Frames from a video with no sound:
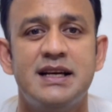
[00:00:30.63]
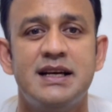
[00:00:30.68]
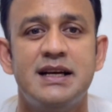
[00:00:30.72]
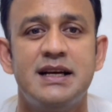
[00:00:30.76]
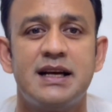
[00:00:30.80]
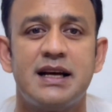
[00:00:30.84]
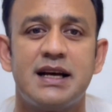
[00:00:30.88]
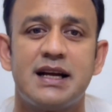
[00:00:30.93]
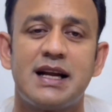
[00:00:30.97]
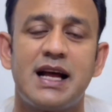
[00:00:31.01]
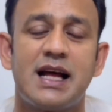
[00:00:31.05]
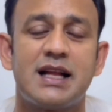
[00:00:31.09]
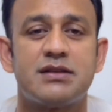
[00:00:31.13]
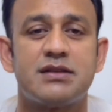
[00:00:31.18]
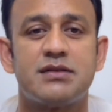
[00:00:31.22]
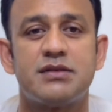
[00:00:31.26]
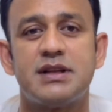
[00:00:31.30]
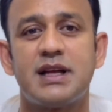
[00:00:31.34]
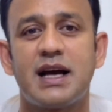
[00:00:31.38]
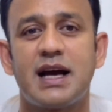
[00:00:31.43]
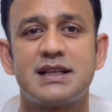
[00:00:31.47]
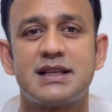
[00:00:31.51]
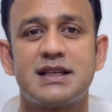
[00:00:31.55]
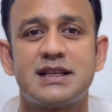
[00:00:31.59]
রাত
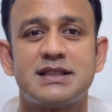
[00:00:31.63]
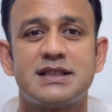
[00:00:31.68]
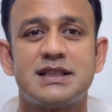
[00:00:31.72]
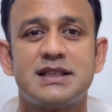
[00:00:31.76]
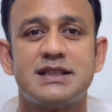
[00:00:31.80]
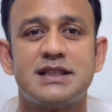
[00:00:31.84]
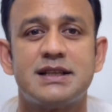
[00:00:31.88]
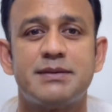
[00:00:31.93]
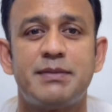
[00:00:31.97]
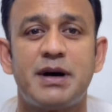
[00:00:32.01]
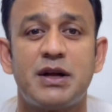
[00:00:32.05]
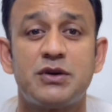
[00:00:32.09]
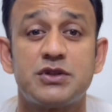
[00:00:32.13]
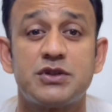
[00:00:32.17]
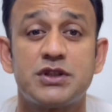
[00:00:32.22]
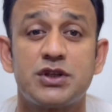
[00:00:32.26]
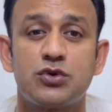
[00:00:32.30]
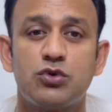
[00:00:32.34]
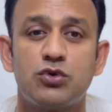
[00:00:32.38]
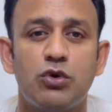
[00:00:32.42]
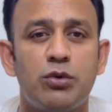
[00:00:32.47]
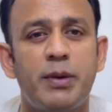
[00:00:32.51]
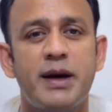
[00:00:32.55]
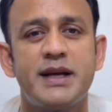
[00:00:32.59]
দেখা যাচ্ছে যে মানুষের
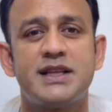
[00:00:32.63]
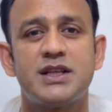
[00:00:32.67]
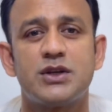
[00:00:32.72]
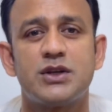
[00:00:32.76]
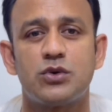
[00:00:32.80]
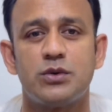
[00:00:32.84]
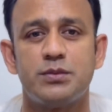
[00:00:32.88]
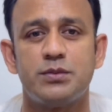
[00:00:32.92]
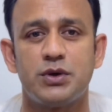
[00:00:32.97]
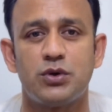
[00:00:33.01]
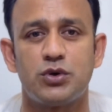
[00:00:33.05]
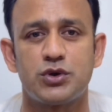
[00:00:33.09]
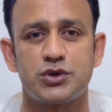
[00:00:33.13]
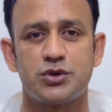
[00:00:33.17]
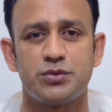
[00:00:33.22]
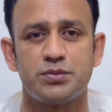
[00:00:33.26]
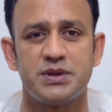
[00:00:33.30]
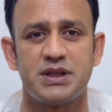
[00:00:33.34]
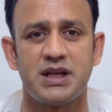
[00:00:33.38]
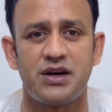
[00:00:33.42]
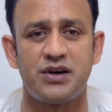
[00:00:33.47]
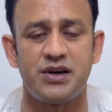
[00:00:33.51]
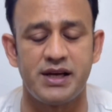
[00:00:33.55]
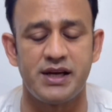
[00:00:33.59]
ঘুমাইতে খুবই
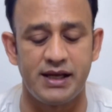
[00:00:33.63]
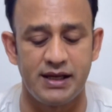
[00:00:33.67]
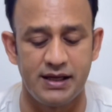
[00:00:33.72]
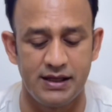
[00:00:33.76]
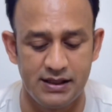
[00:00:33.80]
অসুবিধা হয়